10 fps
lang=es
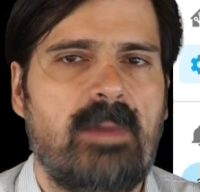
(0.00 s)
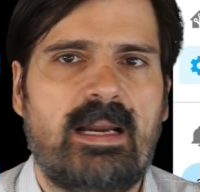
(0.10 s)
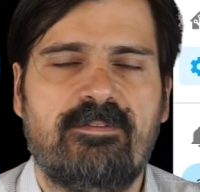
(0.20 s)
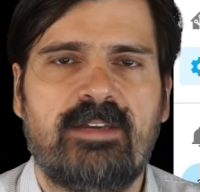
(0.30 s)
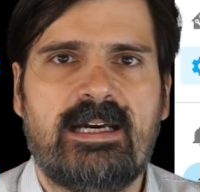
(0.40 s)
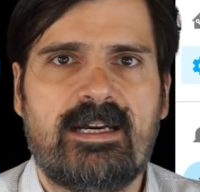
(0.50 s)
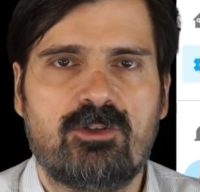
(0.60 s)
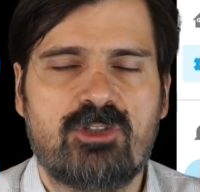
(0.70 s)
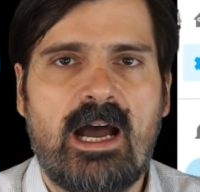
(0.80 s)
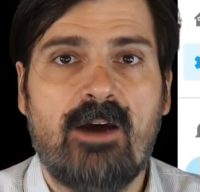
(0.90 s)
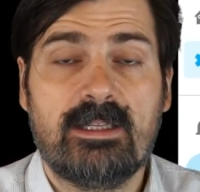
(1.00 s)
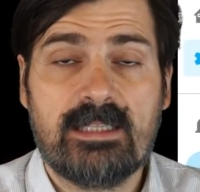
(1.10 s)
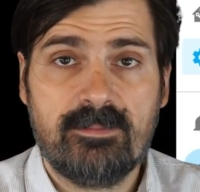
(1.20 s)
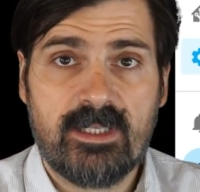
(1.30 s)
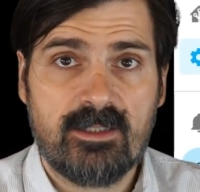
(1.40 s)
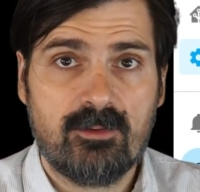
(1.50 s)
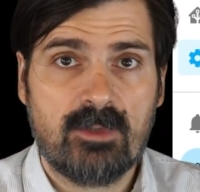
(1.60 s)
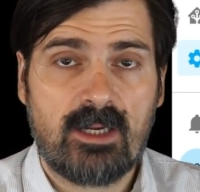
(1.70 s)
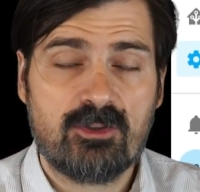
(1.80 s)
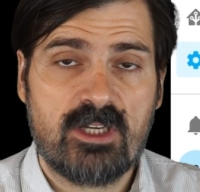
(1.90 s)
Vale, fijaros, ahora también
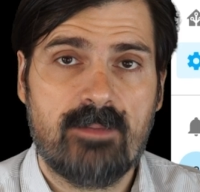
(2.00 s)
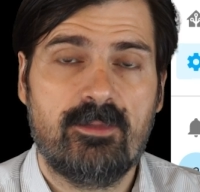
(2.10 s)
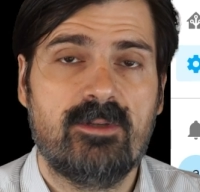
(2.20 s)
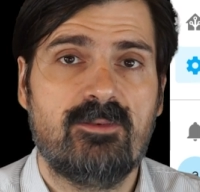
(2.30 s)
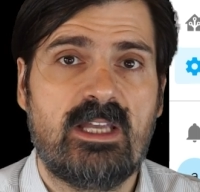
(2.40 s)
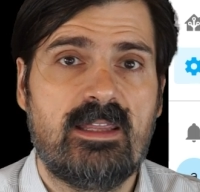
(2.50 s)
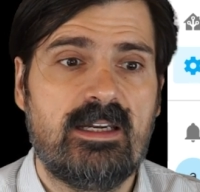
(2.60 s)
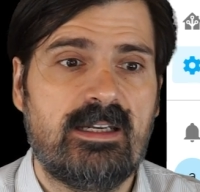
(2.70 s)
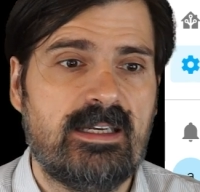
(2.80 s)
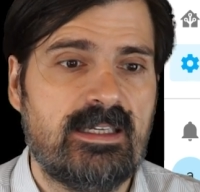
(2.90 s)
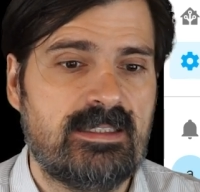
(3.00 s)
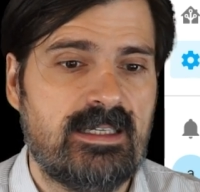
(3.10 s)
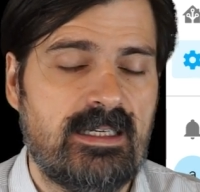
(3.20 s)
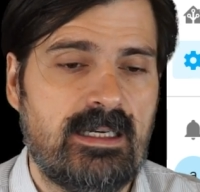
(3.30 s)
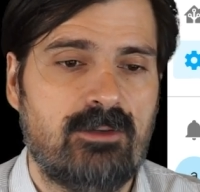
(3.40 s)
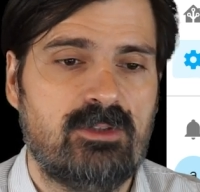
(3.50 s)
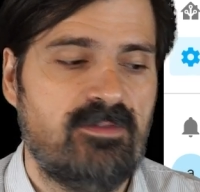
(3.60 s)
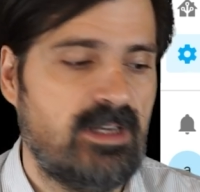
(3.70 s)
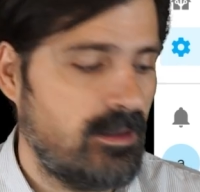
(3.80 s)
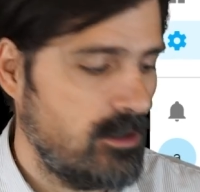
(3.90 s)
una cosa que podemos hacer es en la
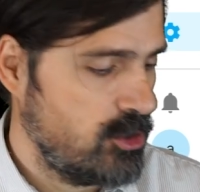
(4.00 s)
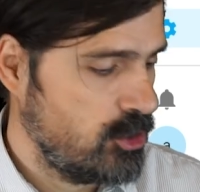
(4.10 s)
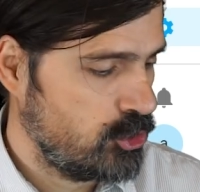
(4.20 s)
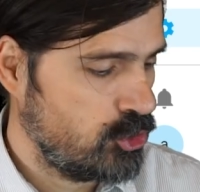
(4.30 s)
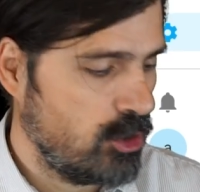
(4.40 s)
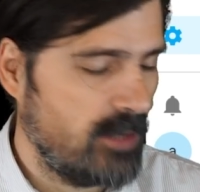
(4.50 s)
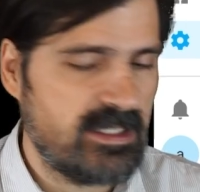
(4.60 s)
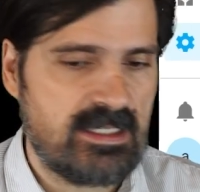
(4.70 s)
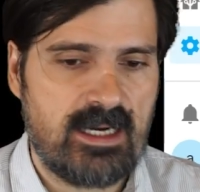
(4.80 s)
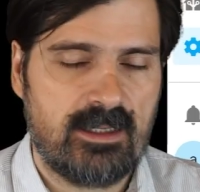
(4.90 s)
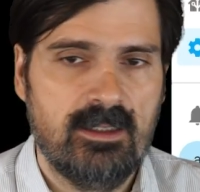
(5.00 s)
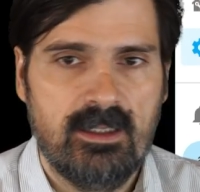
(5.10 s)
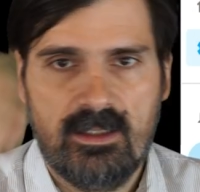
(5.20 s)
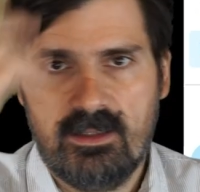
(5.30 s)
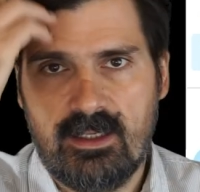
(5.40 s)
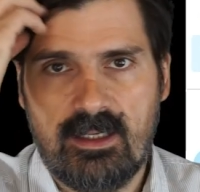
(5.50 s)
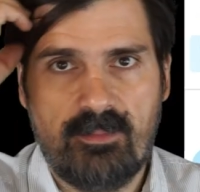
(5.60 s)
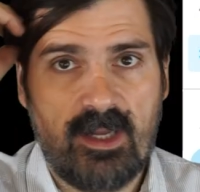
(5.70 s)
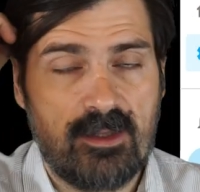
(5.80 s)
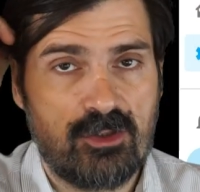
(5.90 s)
notificación no solo avisar de que el
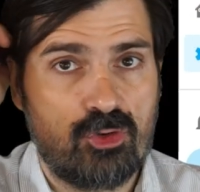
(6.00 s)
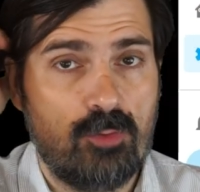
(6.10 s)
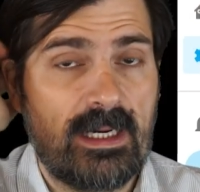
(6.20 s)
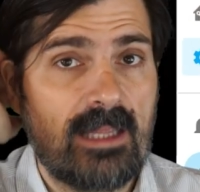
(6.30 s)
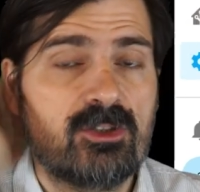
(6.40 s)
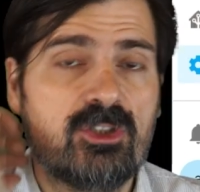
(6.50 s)
precio se ha superado,